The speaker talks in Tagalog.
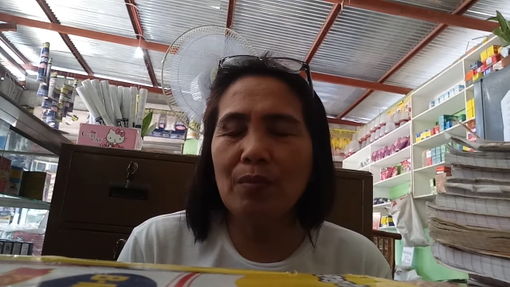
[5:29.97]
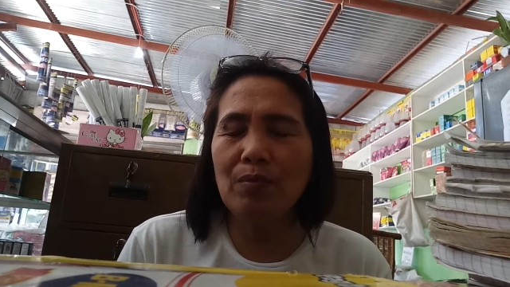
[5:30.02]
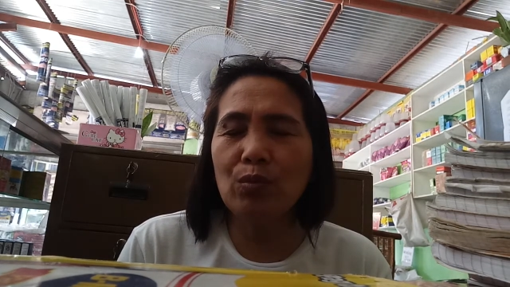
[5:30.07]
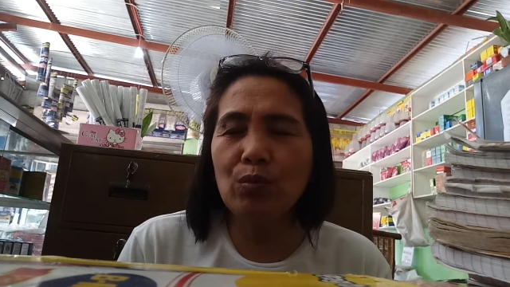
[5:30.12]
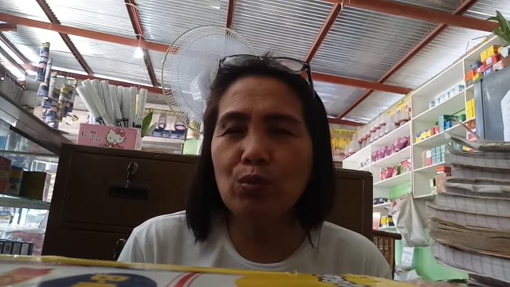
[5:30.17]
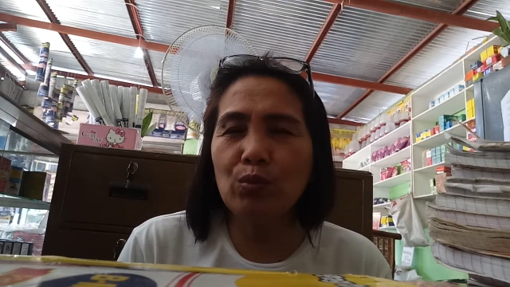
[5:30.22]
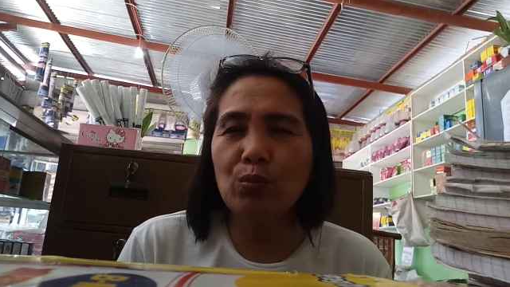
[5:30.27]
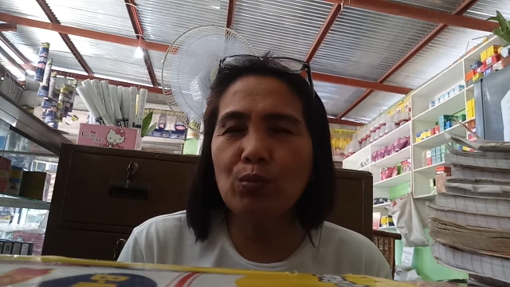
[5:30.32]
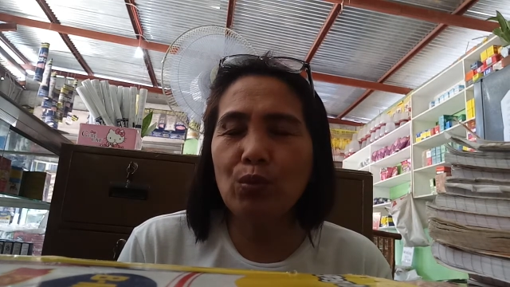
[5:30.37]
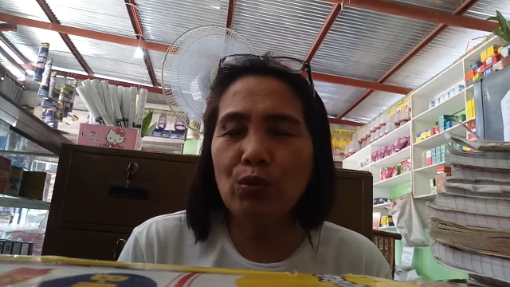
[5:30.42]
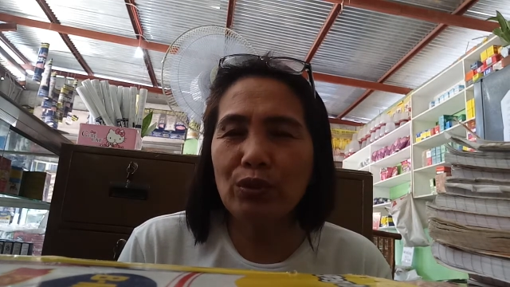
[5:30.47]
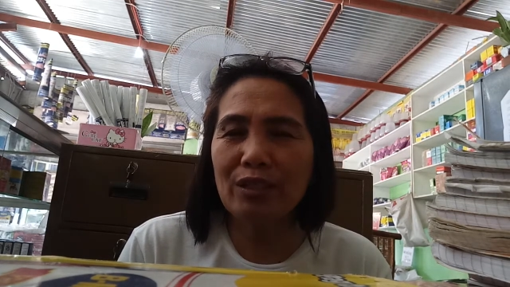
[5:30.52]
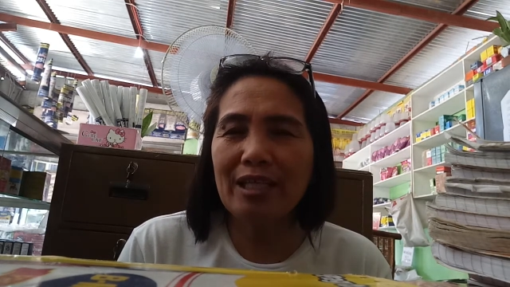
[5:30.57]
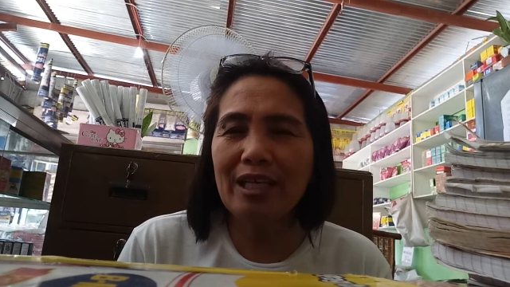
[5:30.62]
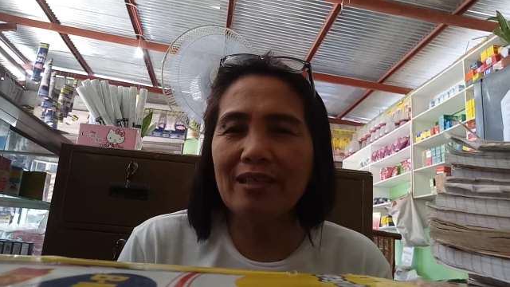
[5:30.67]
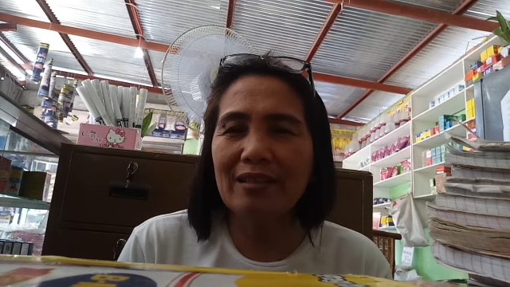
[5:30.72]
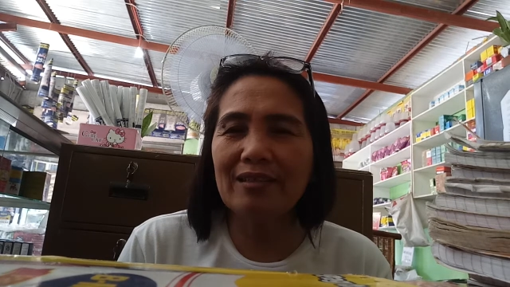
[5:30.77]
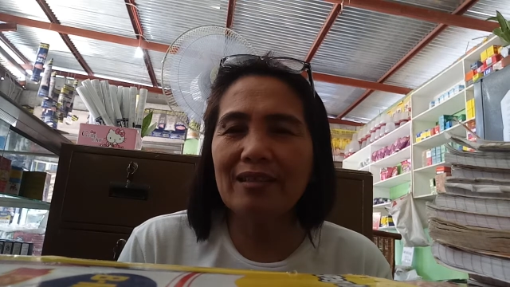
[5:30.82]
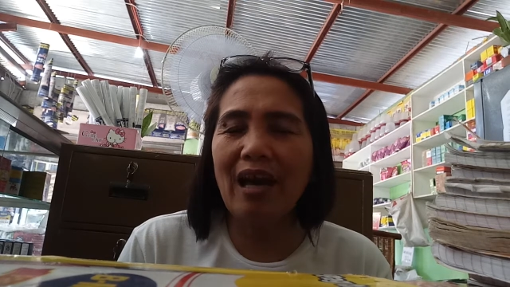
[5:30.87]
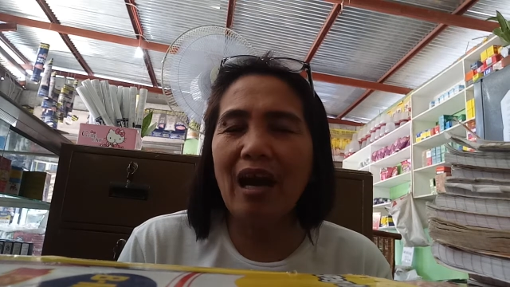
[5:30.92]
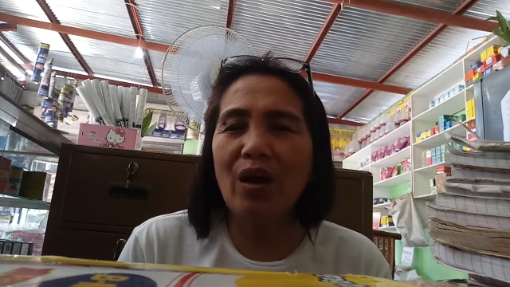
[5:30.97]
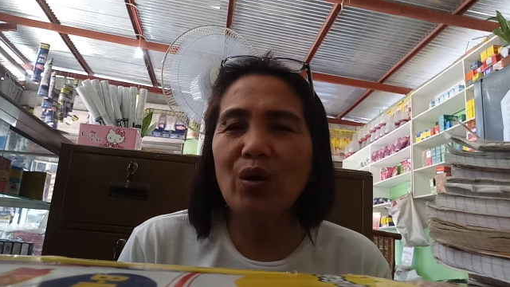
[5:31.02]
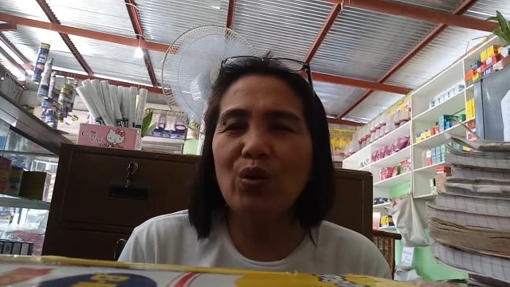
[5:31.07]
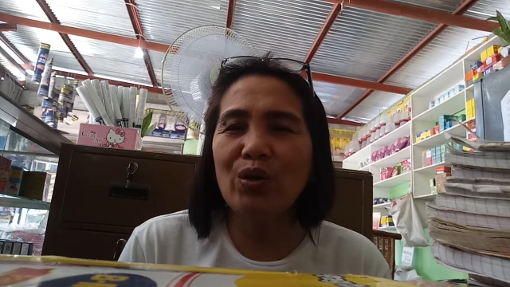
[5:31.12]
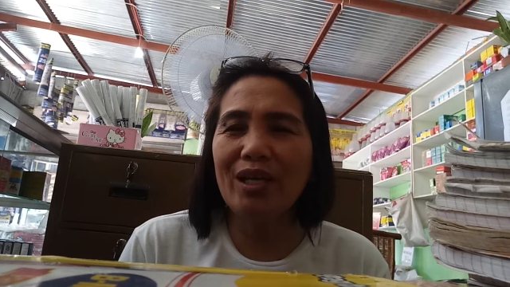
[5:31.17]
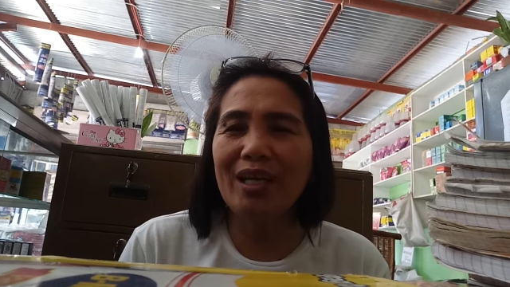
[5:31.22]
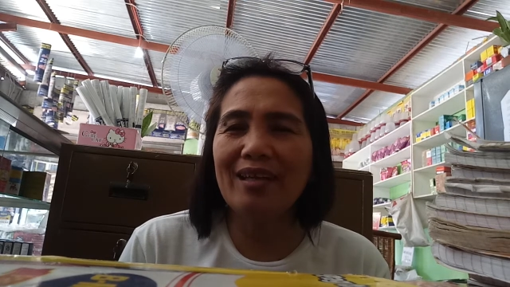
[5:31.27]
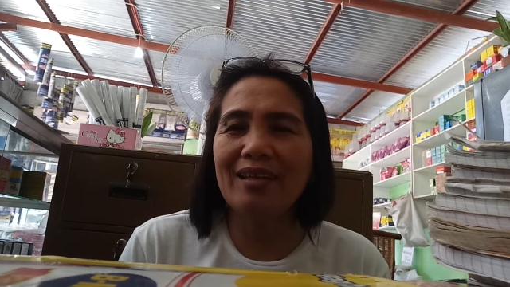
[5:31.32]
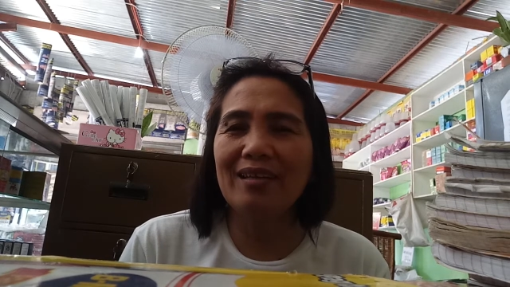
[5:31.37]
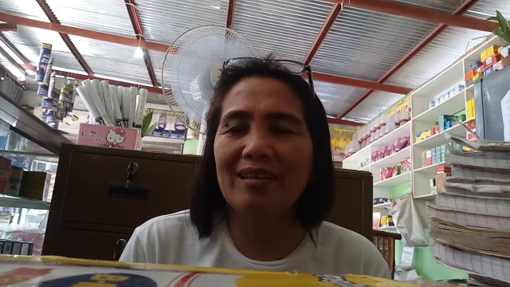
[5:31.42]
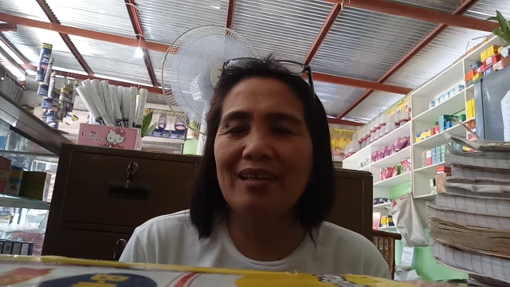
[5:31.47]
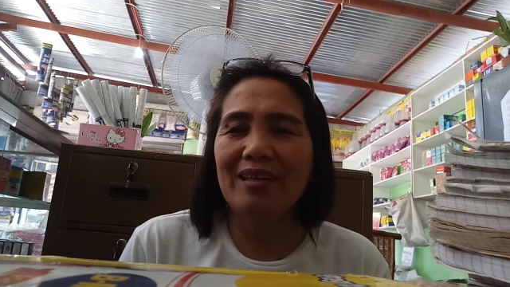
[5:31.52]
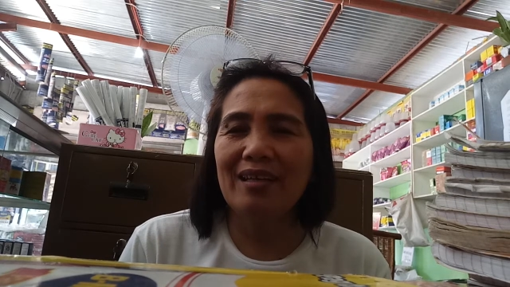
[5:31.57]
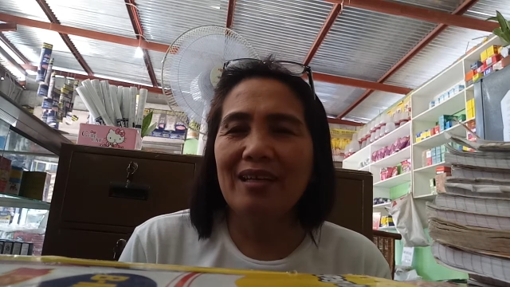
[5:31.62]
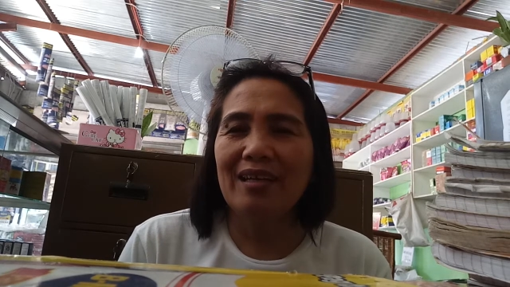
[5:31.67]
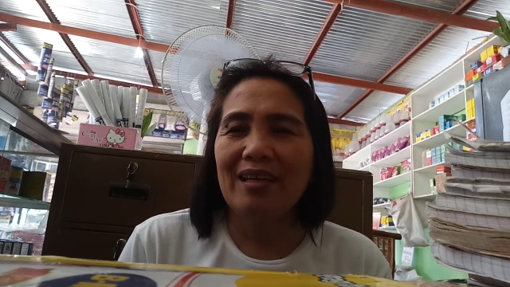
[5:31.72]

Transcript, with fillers: mabubuting tao rin